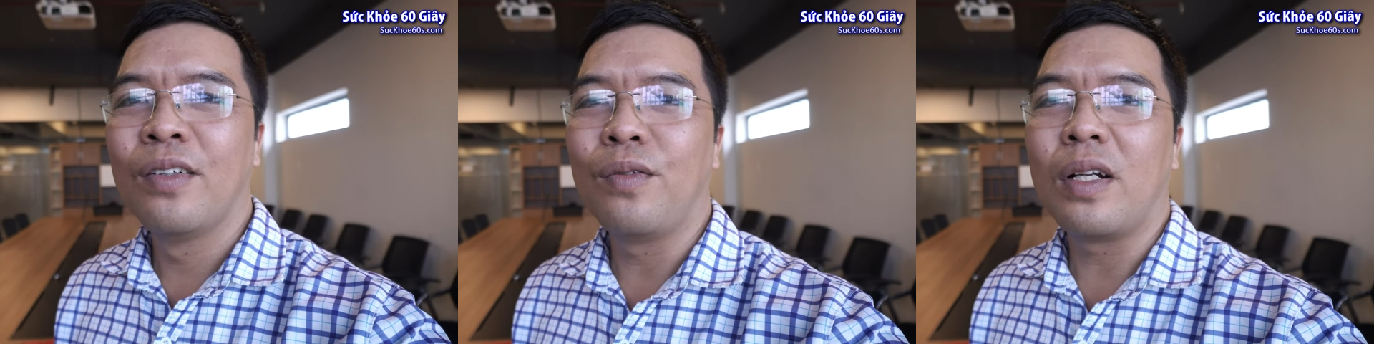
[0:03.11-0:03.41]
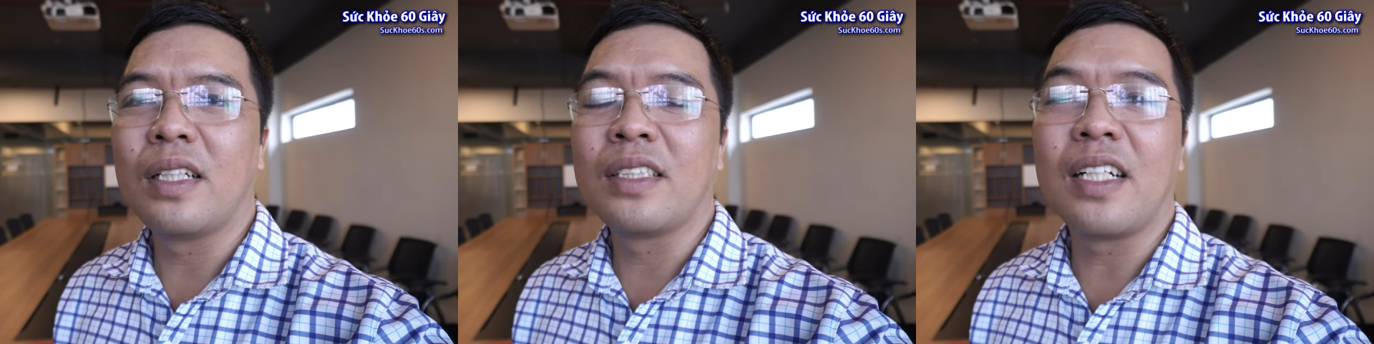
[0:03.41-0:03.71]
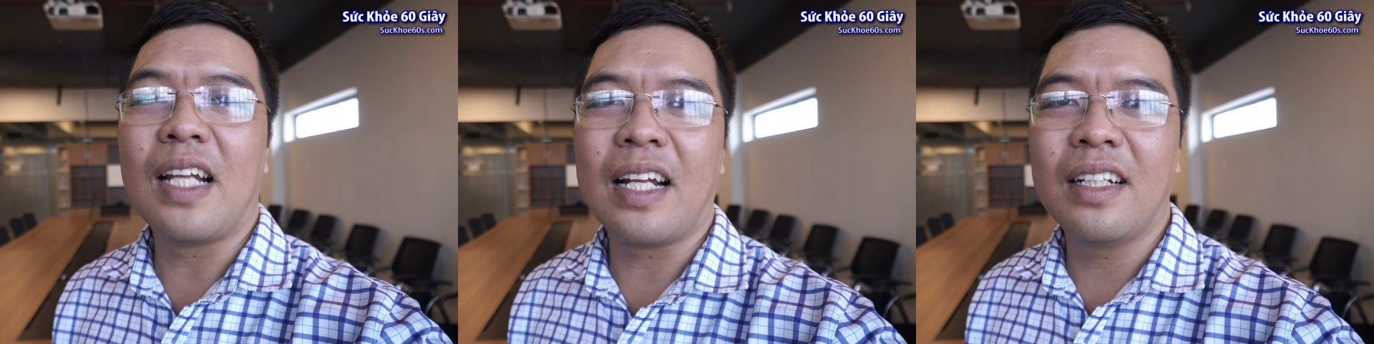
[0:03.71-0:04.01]
hoặc là
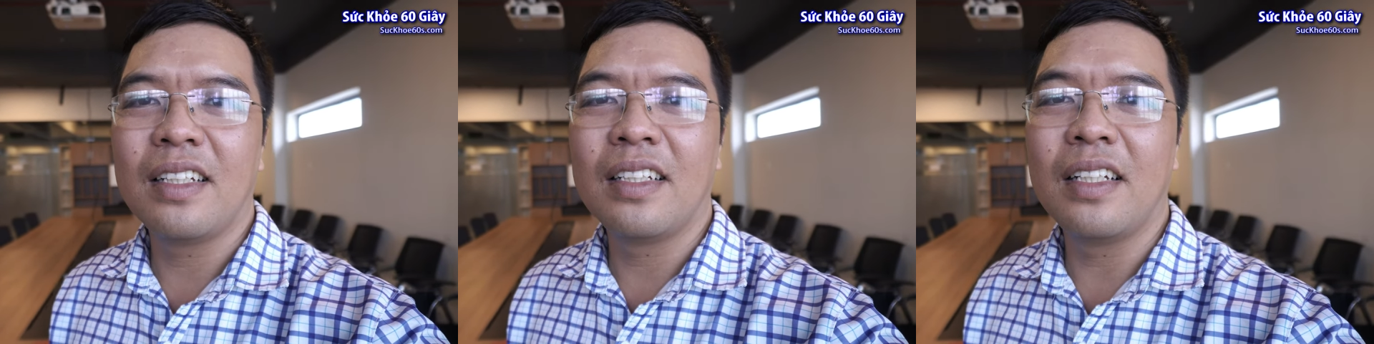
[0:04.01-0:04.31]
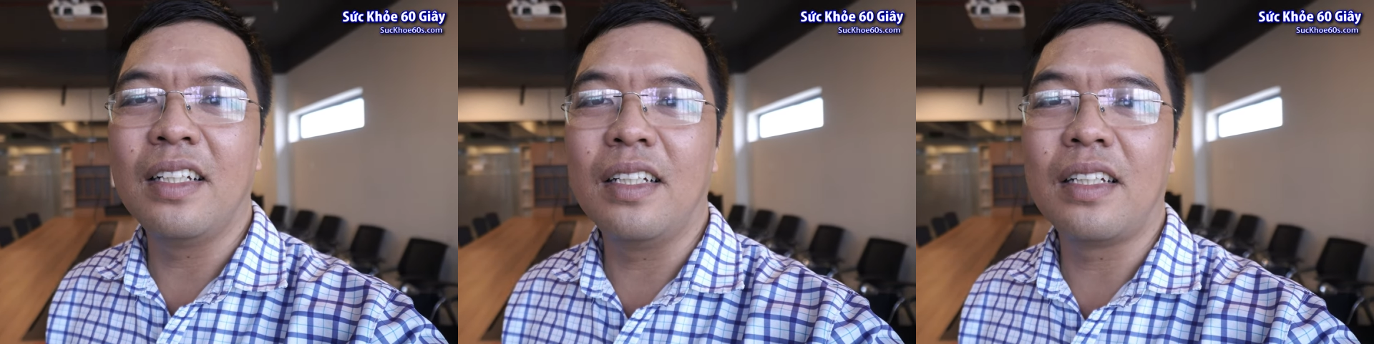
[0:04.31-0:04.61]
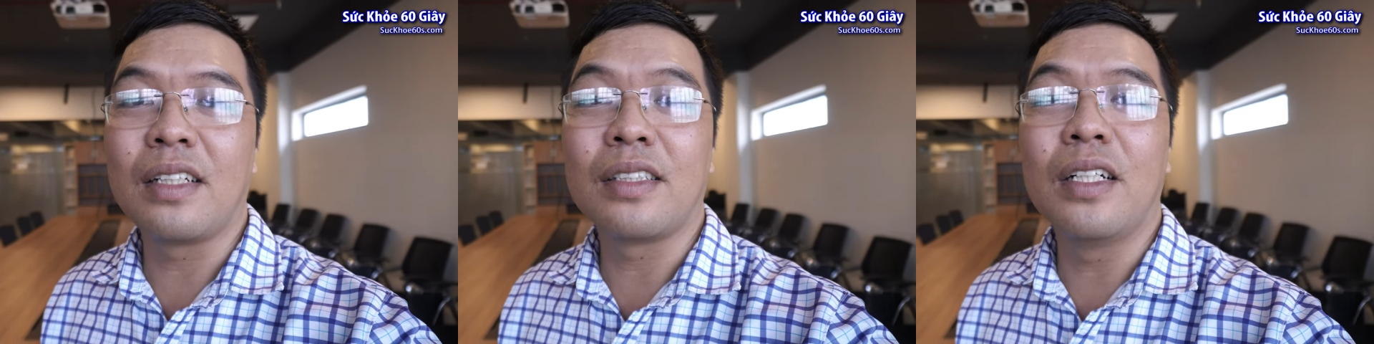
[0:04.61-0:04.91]
xịt lạnh thì
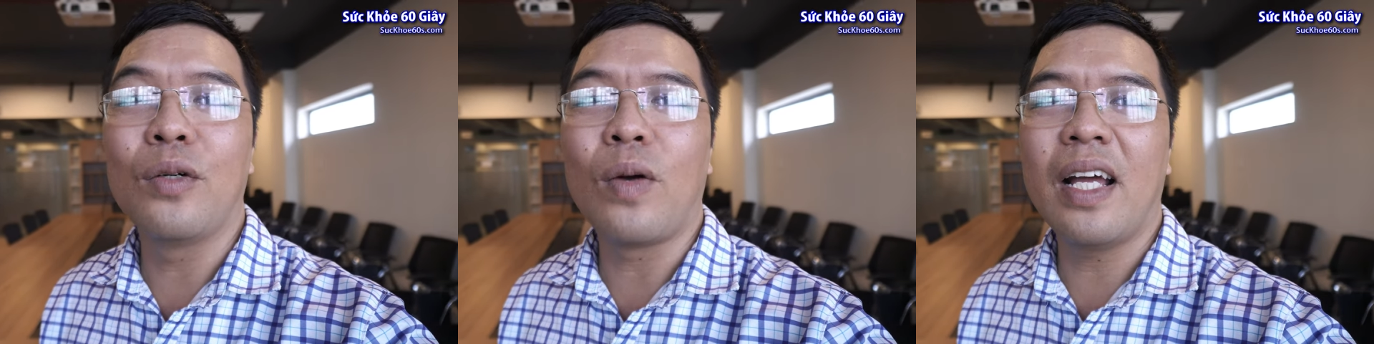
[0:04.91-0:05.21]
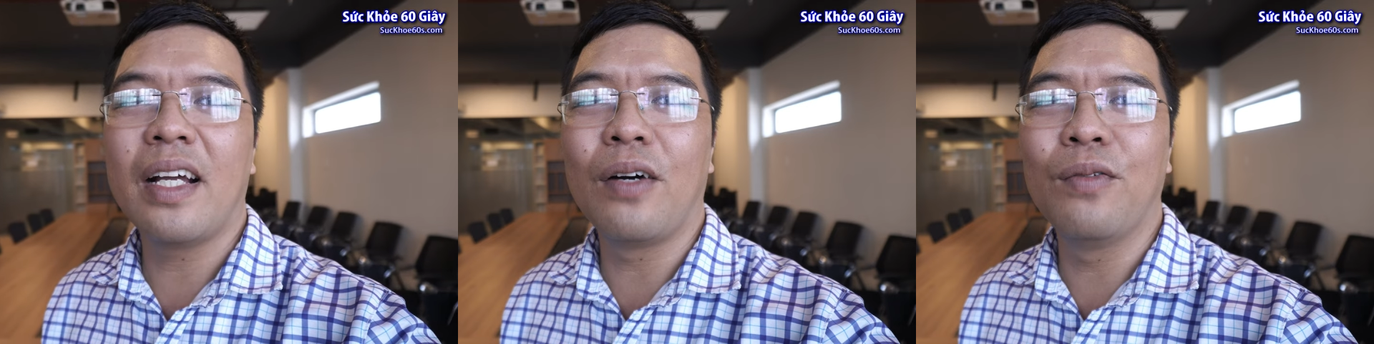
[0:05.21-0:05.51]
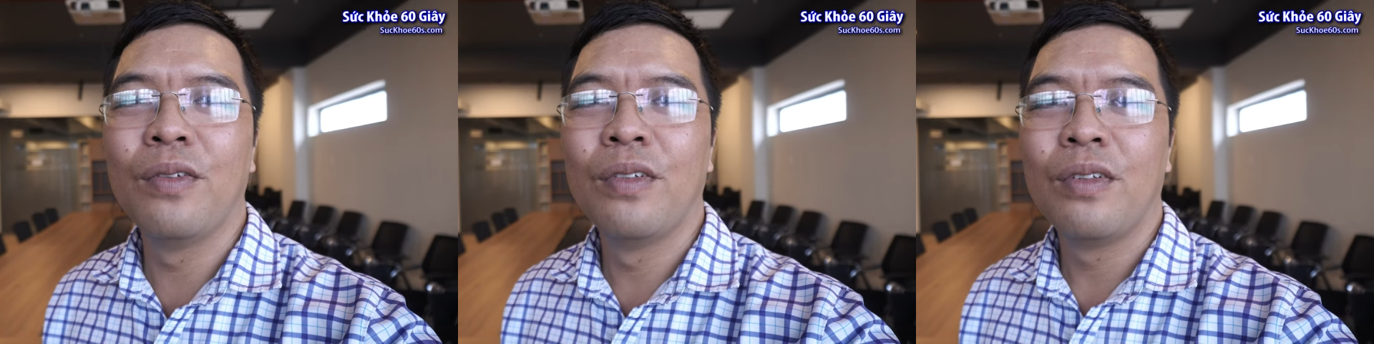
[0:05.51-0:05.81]
thực sự hiệu quả hay
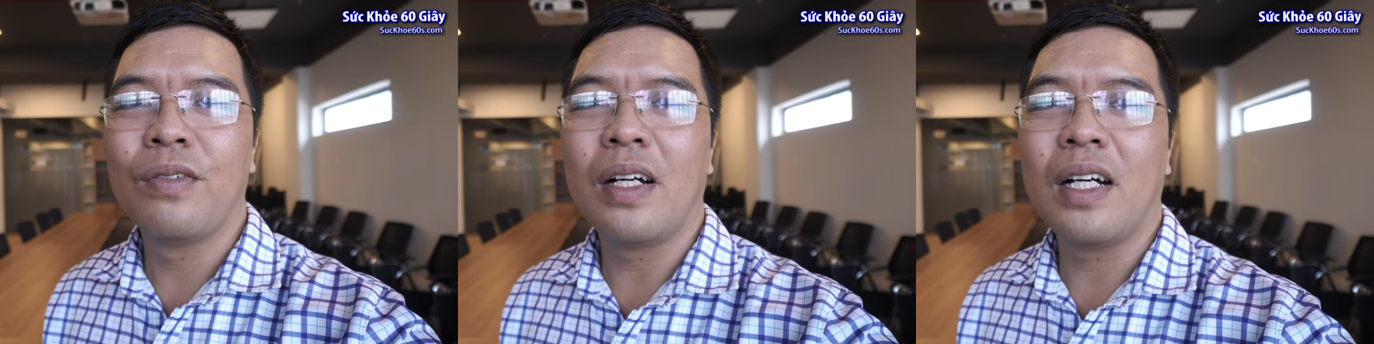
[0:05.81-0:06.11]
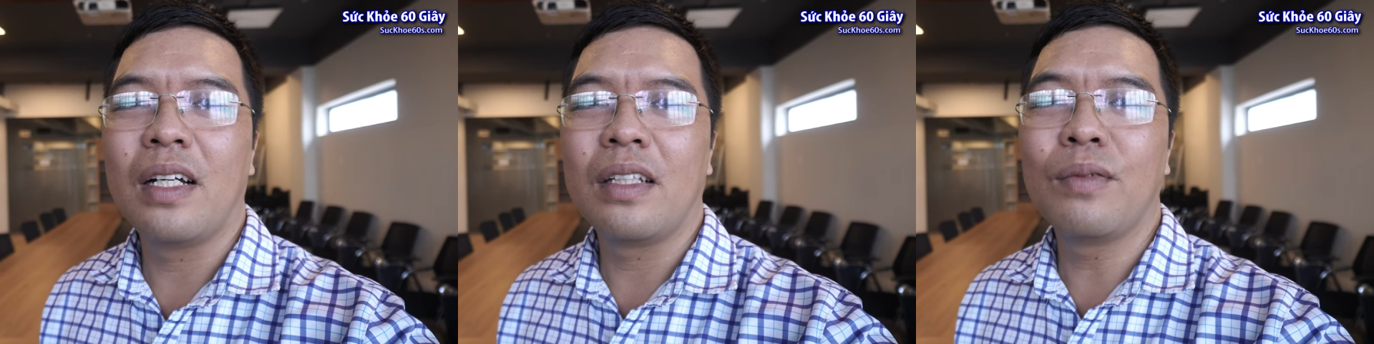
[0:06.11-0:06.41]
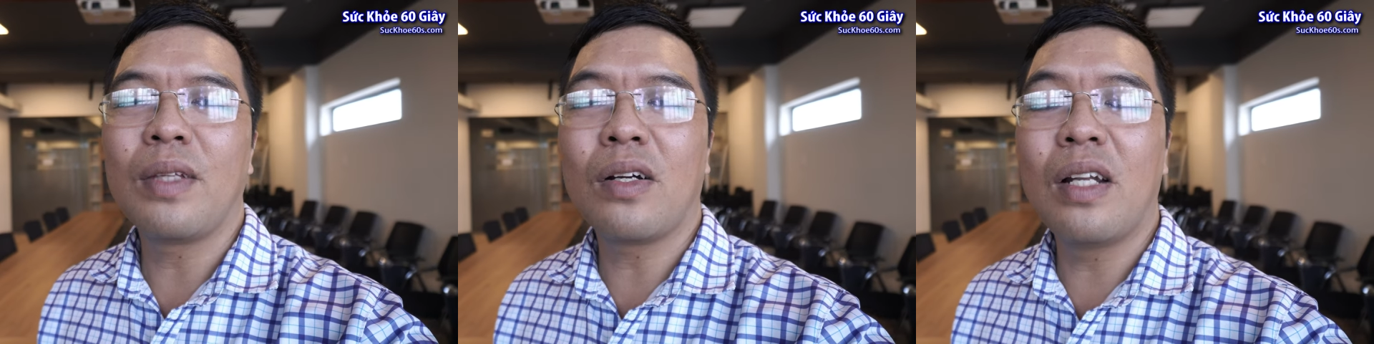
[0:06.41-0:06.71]
không và
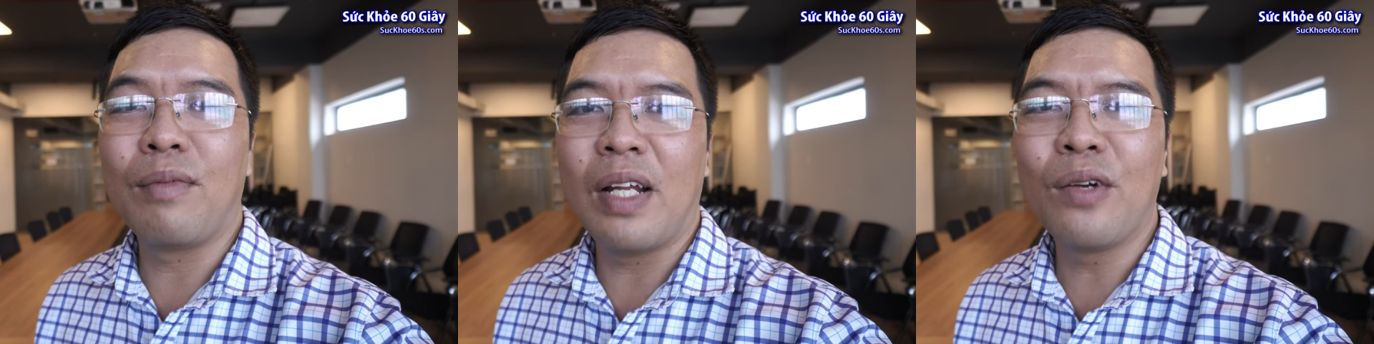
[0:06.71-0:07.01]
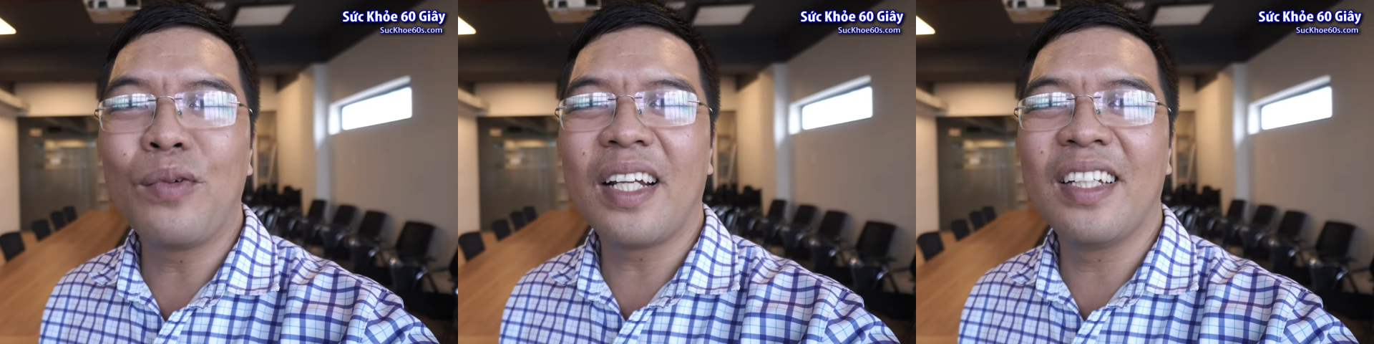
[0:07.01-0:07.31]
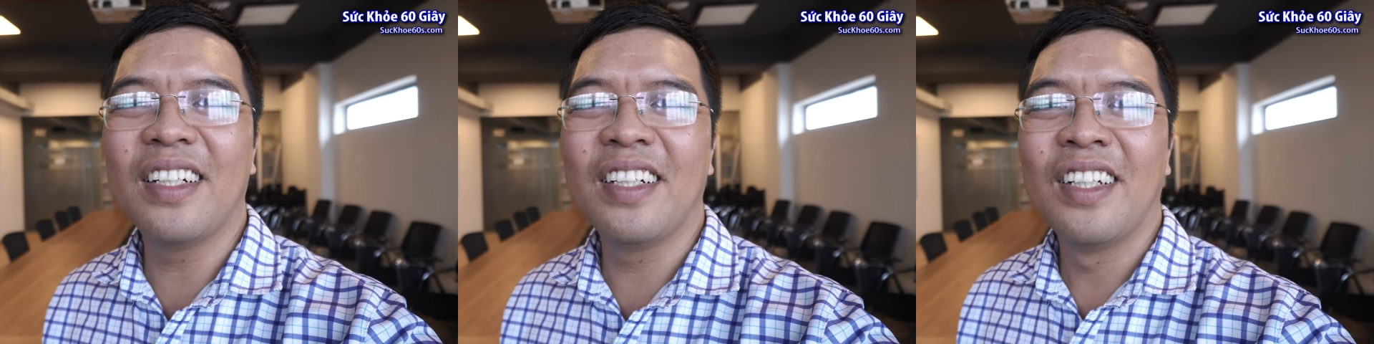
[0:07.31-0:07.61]
chúng ta có làm đã đúng cách
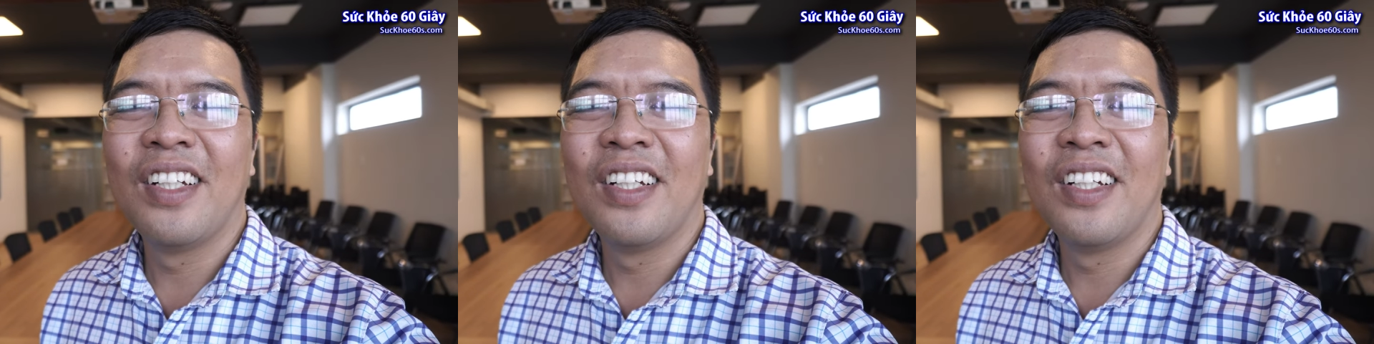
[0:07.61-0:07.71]
chưa